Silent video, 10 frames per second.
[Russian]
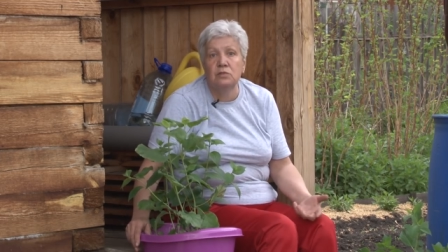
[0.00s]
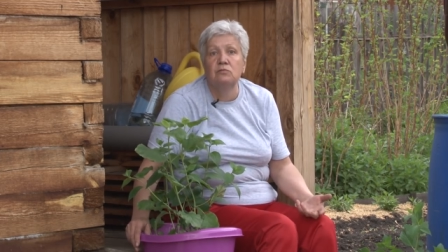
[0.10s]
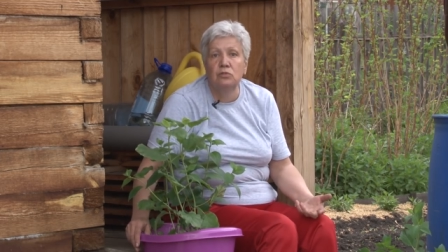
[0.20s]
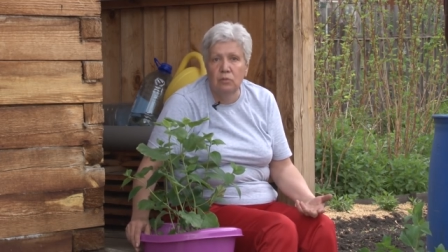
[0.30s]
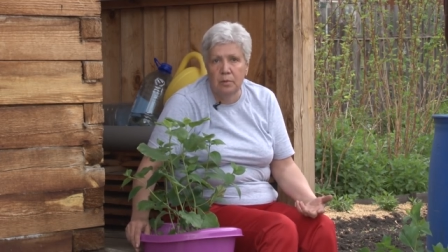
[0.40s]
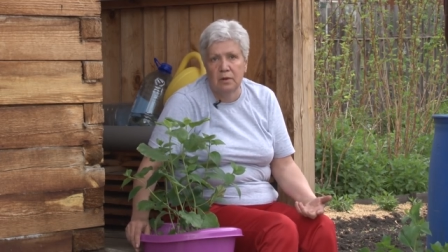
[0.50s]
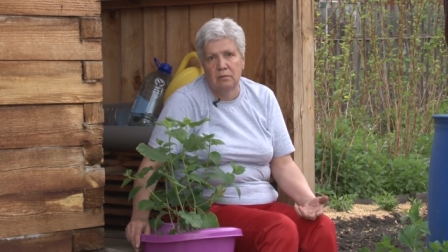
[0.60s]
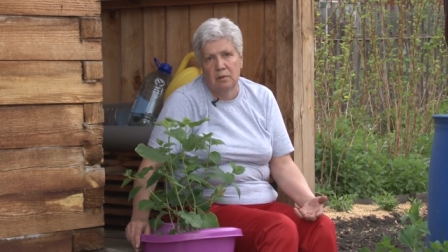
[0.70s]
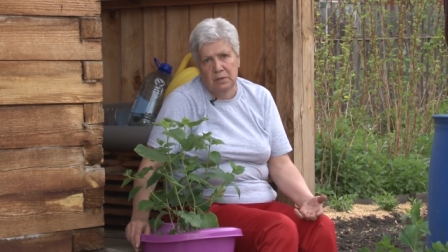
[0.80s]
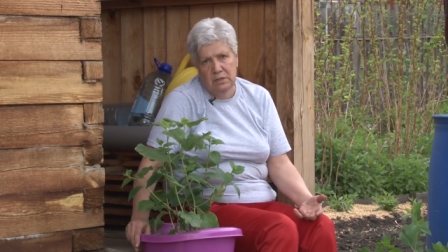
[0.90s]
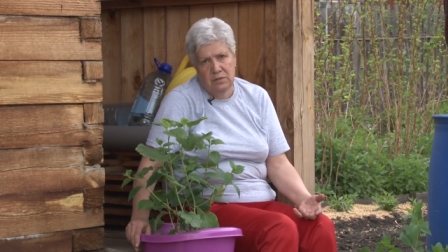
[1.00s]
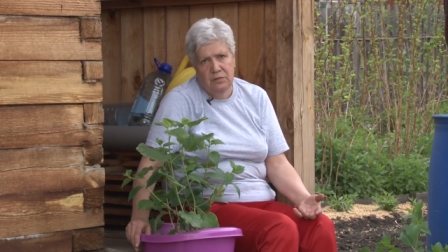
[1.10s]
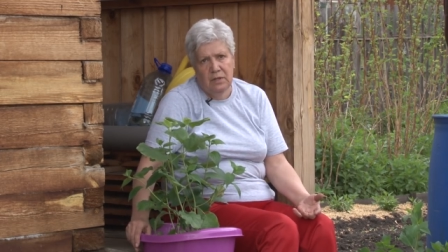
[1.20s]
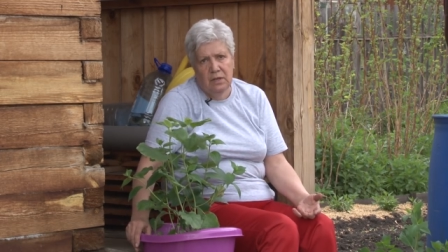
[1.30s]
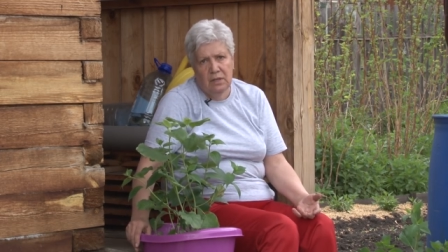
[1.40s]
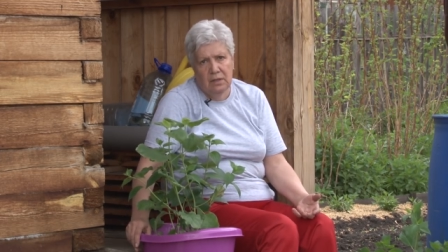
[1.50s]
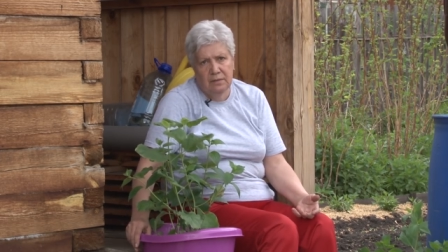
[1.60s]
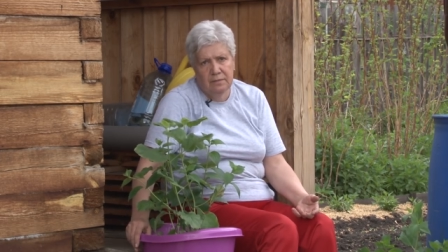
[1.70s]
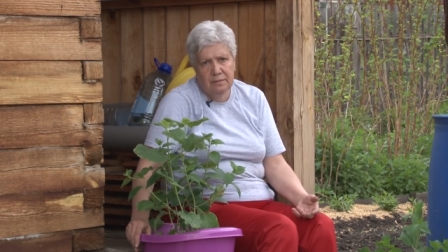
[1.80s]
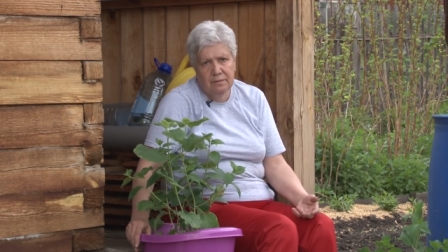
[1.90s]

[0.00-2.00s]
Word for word: Всего доброго вам и до свидания.